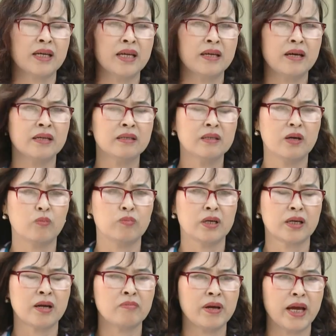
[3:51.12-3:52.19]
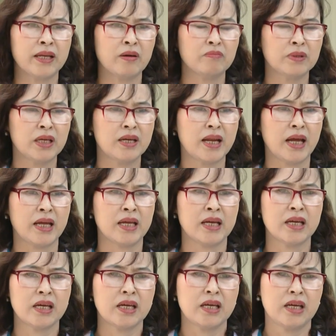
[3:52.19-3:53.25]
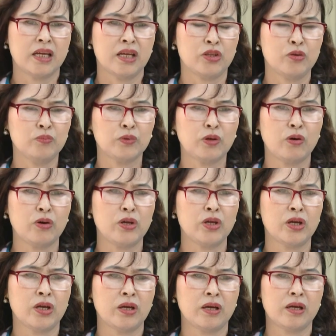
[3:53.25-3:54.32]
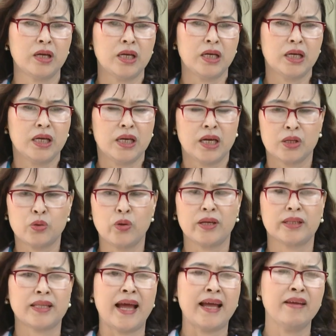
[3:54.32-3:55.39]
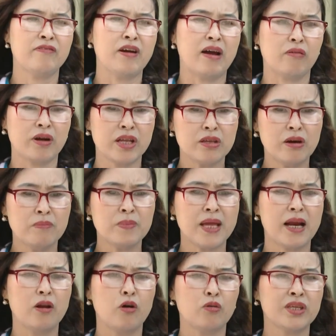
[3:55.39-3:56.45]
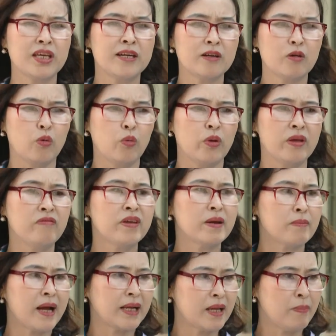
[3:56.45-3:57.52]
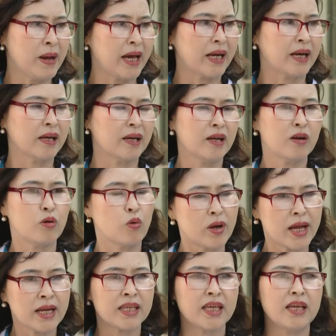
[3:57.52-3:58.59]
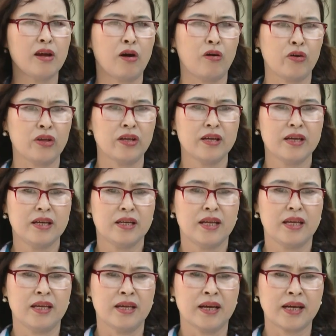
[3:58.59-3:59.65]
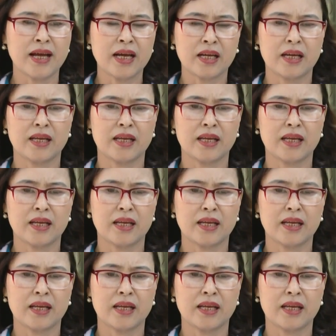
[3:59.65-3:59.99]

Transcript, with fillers: Khi ứng dụng được công nghệ thông tin này thì chúng tôi à, à, truyền tải vào cái nhóm Zalo chính của ủy viên ban chấp hành của các chi hội thì các